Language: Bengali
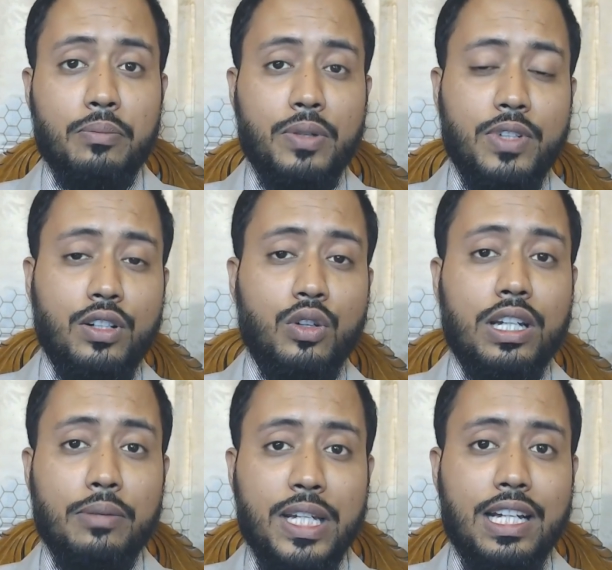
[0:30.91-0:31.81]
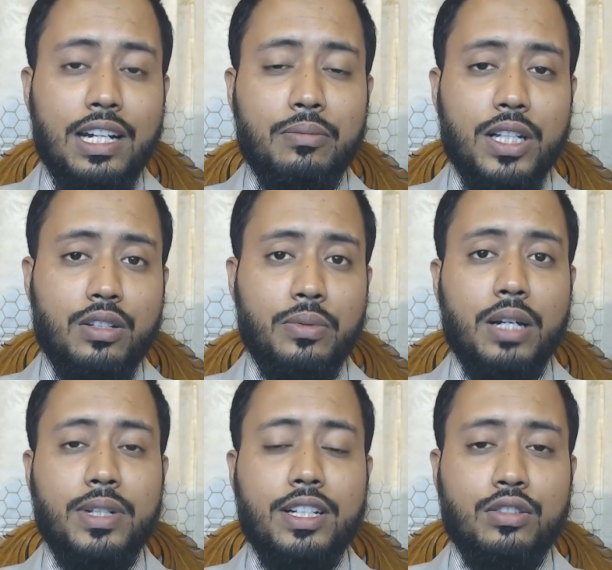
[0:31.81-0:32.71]
বিভিন্ন কেমিক্যালের মাধ্যমে
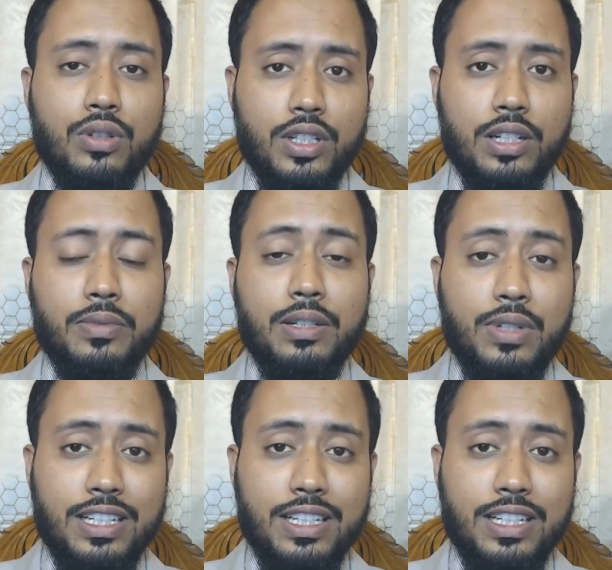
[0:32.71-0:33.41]
আমাদের শরীরে যেমন